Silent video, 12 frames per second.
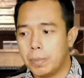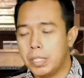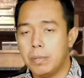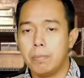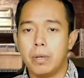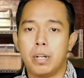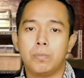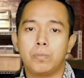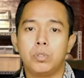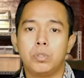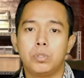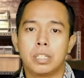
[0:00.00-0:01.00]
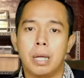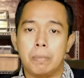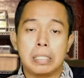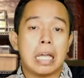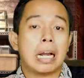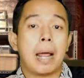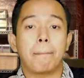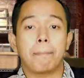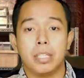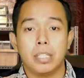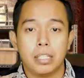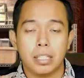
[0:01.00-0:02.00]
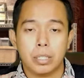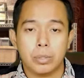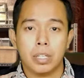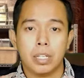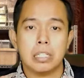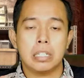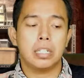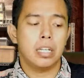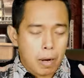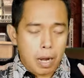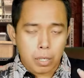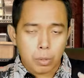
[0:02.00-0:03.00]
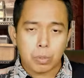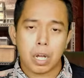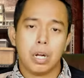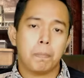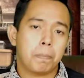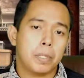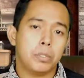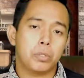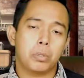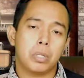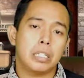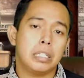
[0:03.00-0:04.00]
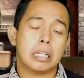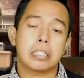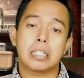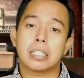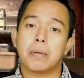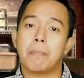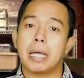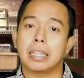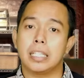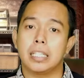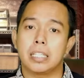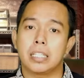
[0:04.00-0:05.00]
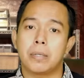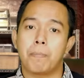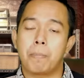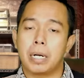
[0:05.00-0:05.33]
penyimpanan pun nggak bisa rapi gitu ya jadi lakukan penyusunan yang sistematis